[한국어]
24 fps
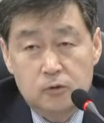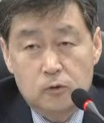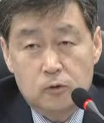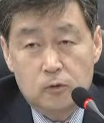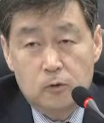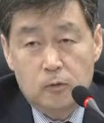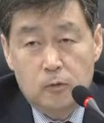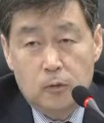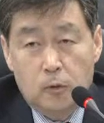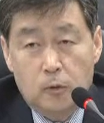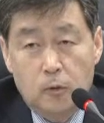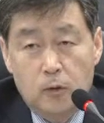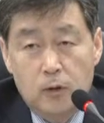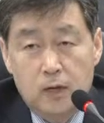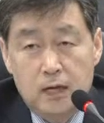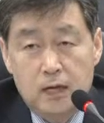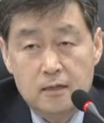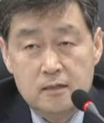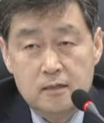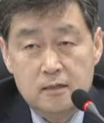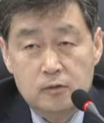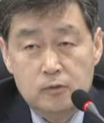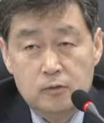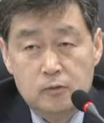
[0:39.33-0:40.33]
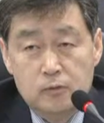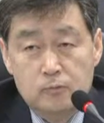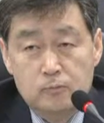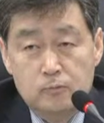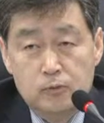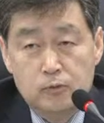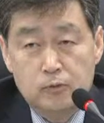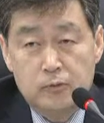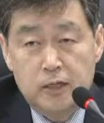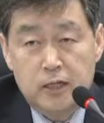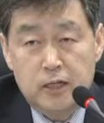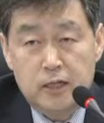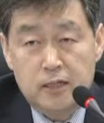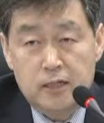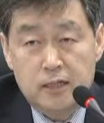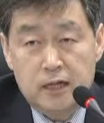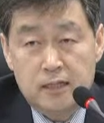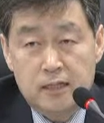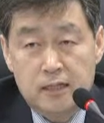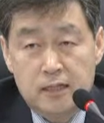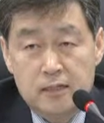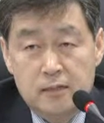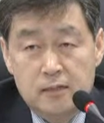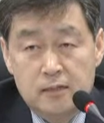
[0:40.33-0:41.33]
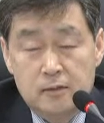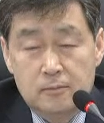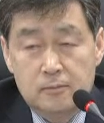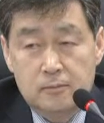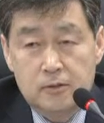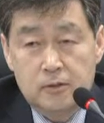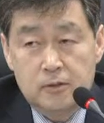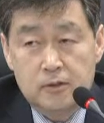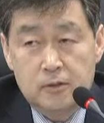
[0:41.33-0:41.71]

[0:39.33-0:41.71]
조금 혼란스러운 부분이 있는 것 같아서